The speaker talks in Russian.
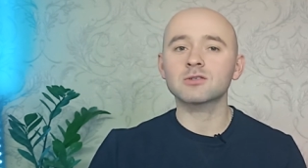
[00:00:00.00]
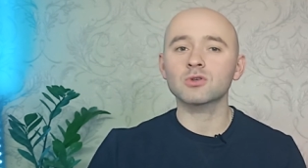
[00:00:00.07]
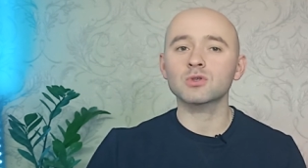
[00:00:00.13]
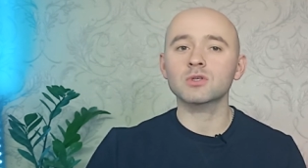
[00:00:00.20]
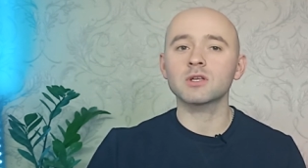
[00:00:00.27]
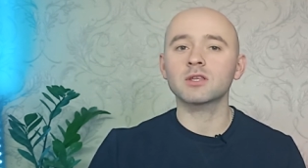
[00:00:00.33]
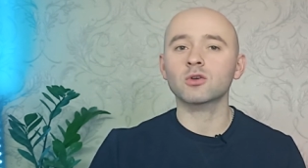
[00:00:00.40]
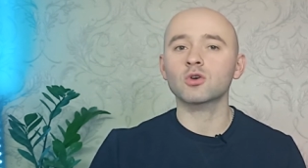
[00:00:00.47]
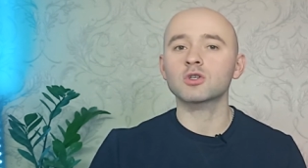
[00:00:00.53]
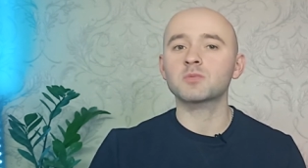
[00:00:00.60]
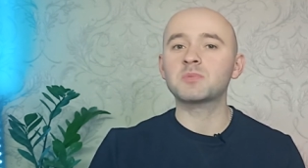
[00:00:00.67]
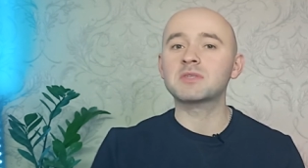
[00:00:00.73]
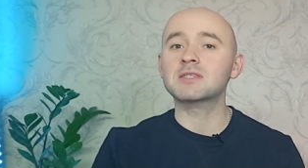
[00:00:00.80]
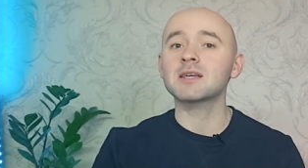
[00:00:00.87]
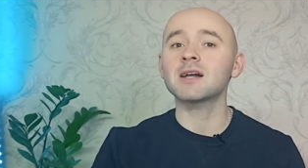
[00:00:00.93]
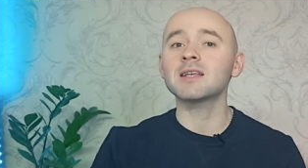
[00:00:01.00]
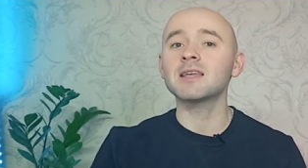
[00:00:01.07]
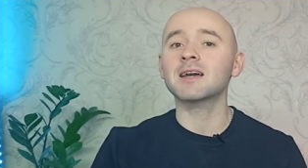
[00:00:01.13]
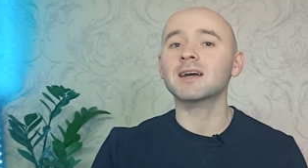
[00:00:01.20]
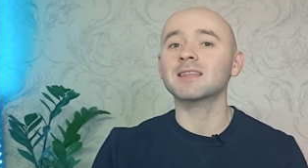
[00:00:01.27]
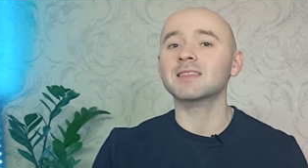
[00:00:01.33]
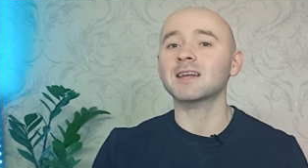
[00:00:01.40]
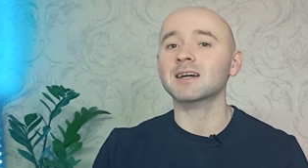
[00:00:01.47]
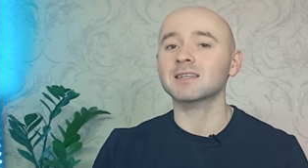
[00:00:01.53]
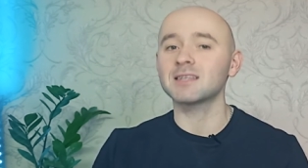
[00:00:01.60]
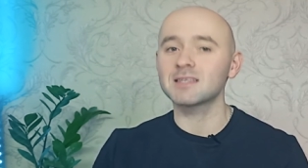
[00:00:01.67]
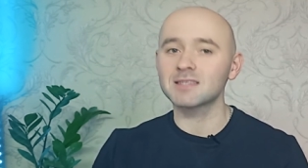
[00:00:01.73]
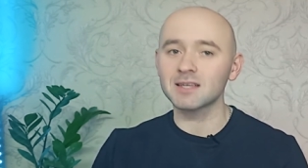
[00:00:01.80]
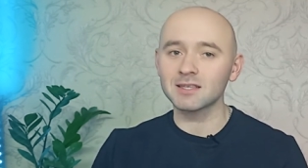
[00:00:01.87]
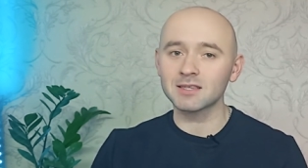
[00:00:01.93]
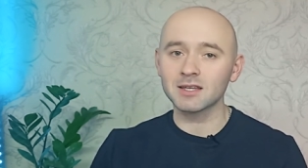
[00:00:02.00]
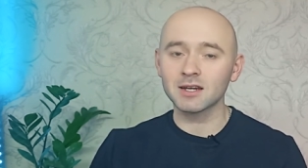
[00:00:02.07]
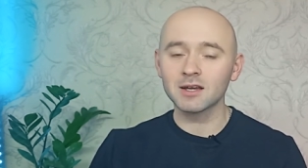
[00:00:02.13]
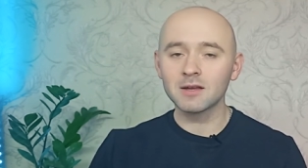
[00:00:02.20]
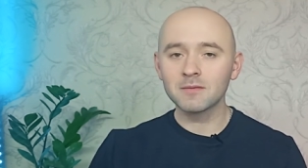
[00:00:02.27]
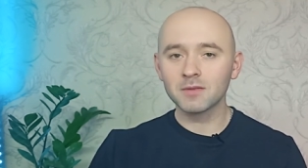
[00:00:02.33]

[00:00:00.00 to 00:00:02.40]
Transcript: создали такой специальный контактный центр,